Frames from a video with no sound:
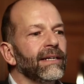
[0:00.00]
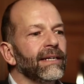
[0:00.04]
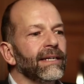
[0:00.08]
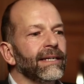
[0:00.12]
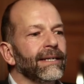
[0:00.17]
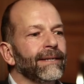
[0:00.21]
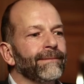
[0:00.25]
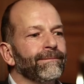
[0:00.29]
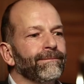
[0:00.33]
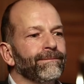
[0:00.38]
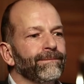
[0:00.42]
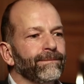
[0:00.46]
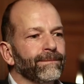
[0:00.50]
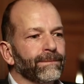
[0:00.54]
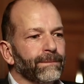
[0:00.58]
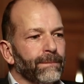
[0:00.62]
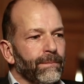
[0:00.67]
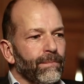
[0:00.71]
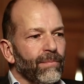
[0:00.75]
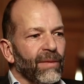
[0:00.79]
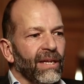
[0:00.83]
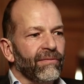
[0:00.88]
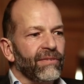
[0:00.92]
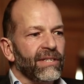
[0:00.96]
ähm,
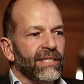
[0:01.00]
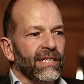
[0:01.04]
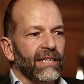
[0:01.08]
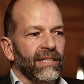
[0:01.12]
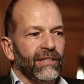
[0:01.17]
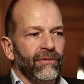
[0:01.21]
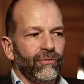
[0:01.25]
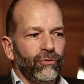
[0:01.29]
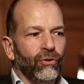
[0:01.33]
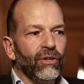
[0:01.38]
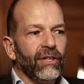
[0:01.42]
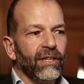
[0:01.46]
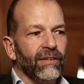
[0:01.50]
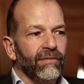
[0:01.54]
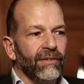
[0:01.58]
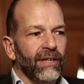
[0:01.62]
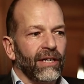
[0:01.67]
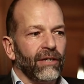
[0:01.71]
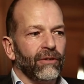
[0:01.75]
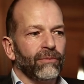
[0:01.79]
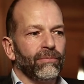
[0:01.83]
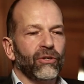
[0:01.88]
wie es eigentlich vorher war.